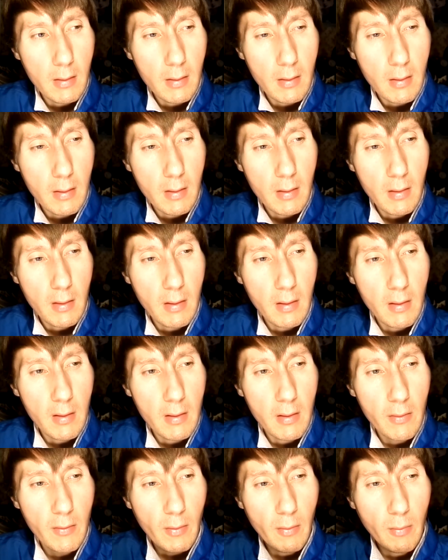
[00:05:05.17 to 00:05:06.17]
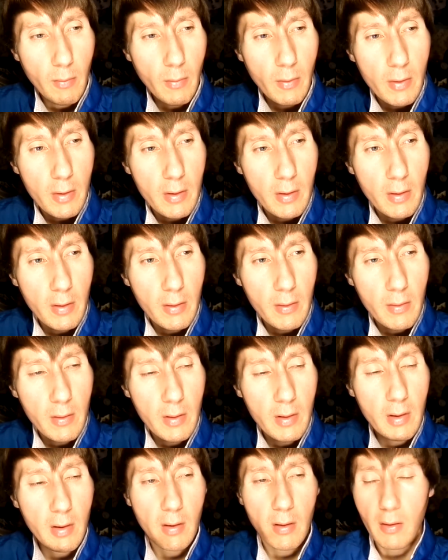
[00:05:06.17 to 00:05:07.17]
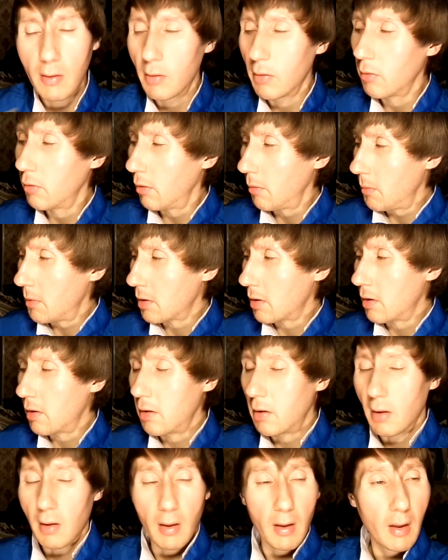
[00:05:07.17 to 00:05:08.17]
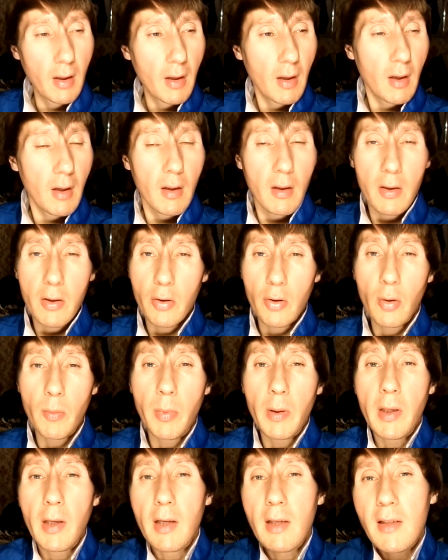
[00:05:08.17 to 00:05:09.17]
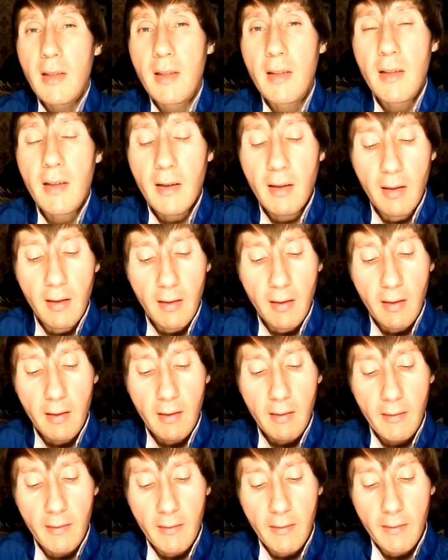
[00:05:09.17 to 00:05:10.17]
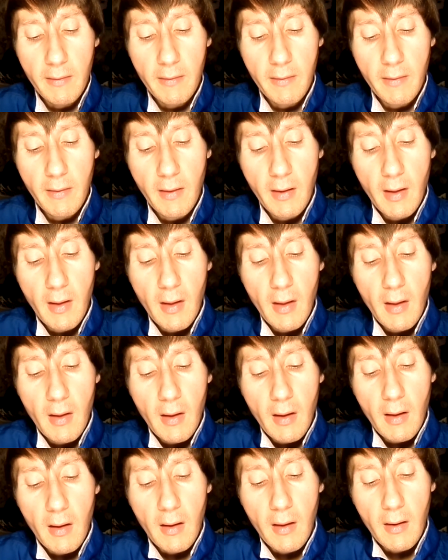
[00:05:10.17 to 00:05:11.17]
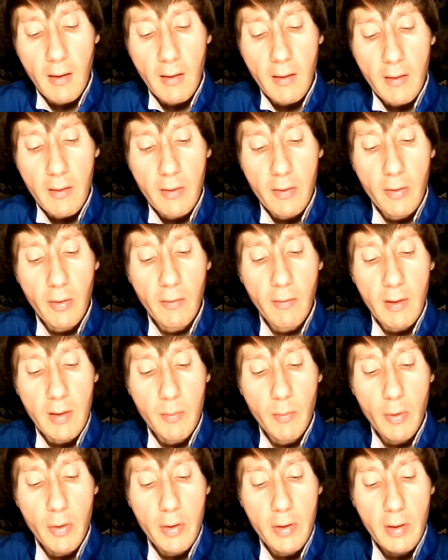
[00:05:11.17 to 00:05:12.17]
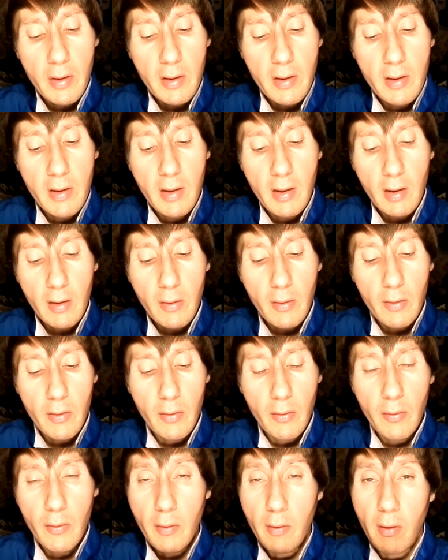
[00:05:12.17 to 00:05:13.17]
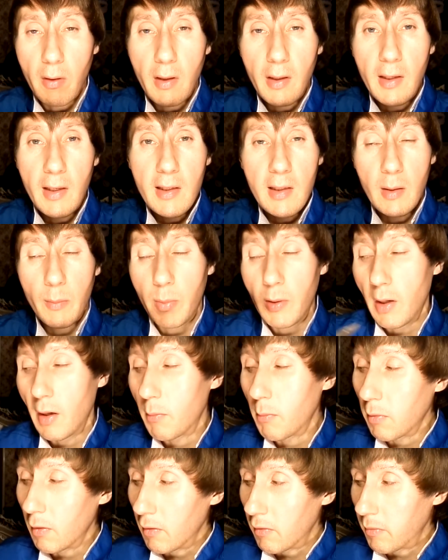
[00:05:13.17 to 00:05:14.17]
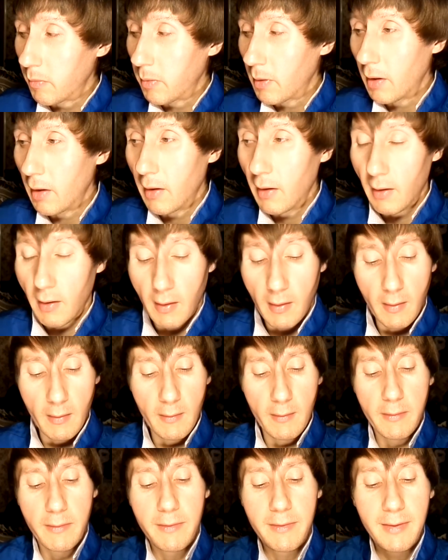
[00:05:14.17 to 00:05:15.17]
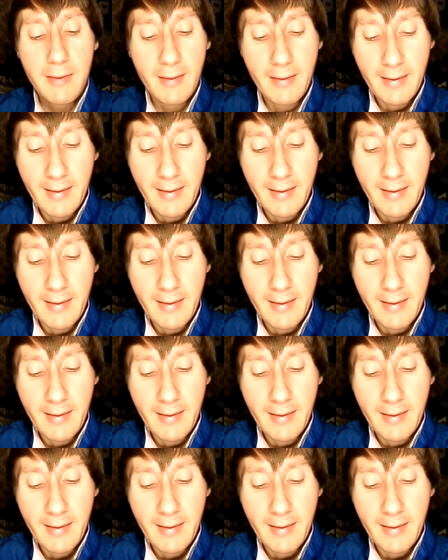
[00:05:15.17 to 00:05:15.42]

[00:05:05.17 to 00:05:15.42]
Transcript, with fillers: Кстати, из него можно сделать другое место силы. Что бы я сделал? А, а, что, возможно, и сделает, ну, если бы я был в, в,